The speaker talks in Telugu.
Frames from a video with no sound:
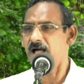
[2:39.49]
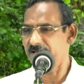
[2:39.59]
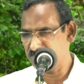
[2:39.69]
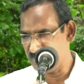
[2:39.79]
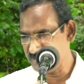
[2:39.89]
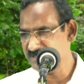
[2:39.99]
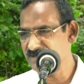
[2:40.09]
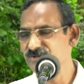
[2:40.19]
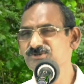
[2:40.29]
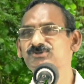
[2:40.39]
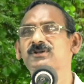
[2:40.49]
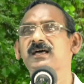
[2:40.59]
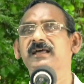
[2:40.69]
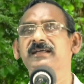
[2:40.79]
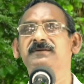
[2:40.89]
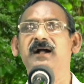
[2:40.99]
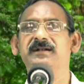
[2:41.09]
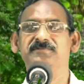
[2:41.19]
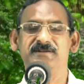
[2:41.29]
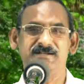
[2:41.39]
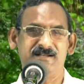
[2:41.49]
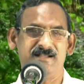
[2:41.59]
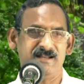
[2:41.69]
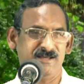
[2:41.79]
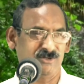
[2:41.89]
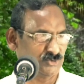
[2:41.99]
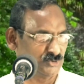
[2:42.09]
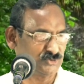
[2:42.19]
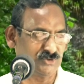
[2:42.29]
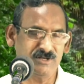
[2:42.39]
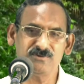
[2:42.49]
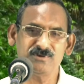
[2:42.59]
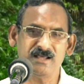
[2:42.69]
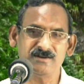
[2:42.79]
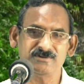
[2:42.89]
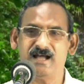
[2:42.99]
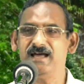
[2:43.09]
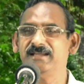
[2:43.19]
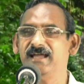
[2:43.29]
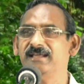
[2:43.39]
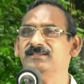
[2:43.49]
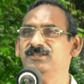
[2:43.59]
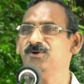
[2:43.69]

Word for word: ఆయన ప్రక్కే నడుస్తున్నారు ఆయన మాట వింటున్నారు ఆయన చూస్తూనే ఉన్నారు కానీ ఆయన